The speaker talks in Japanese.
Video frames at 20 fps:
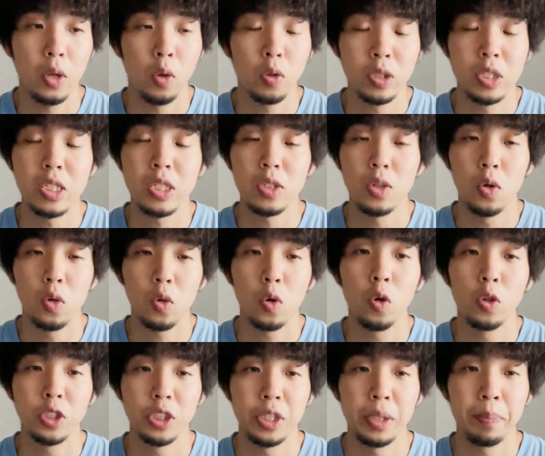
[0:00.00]
本日の
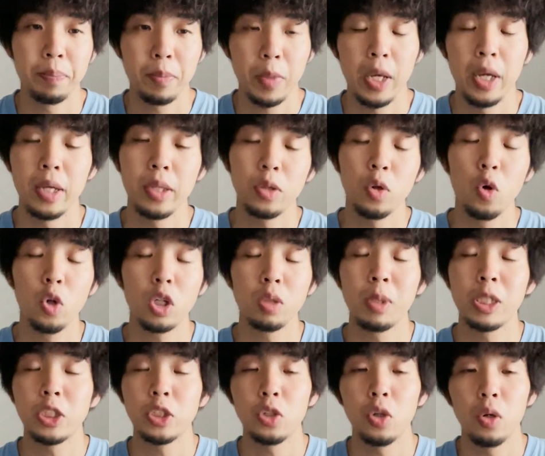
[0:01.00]
工事、はい、登録
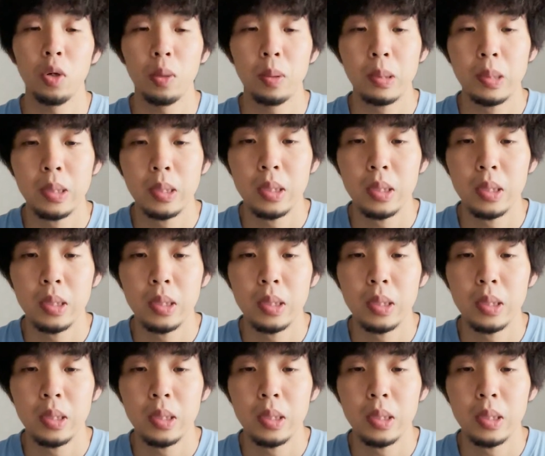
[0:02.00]
抹消、